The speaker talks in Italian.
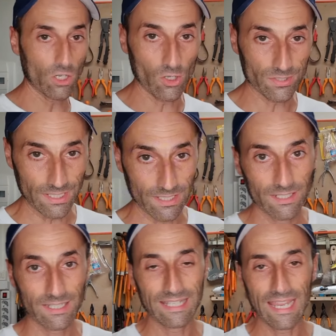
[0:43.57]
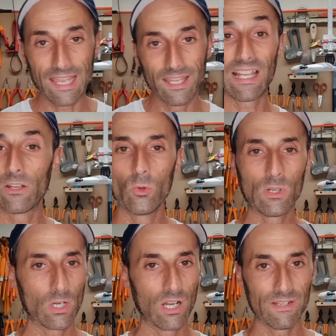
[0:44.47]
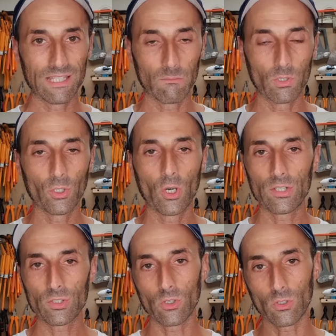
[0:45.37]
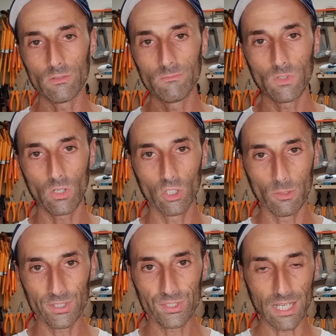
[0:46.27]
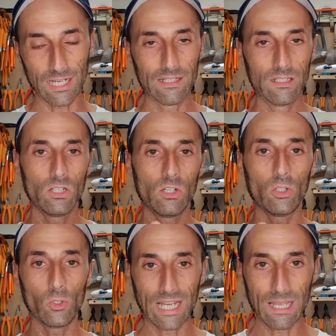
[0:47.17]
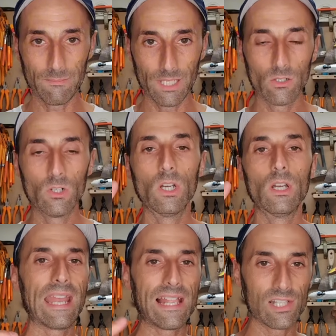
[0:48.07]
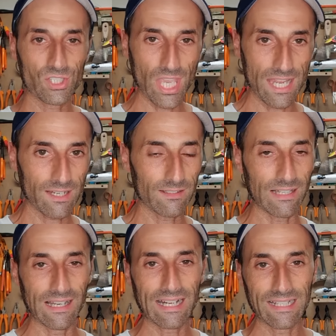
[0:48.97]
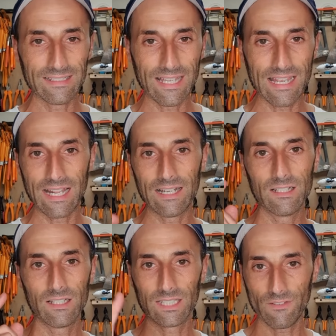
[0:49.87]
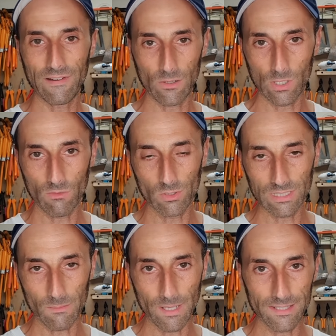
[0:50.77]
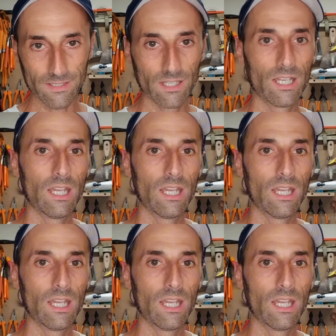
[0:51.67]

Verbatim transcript: cose che ti allungano la vita al motore sono olio miscela, olio cambio e il check della candela da fare una volta al mese.